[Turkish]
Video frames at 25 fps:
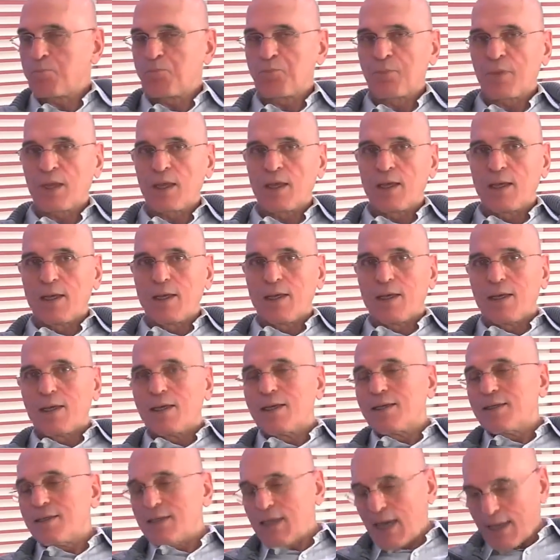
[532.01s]
yanlış.
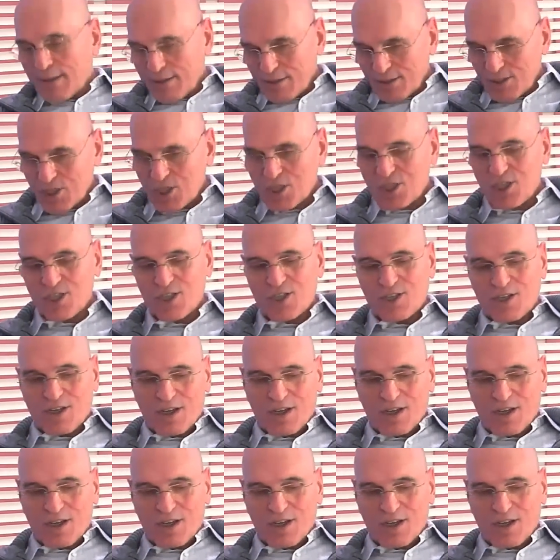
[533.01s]
Yanlış.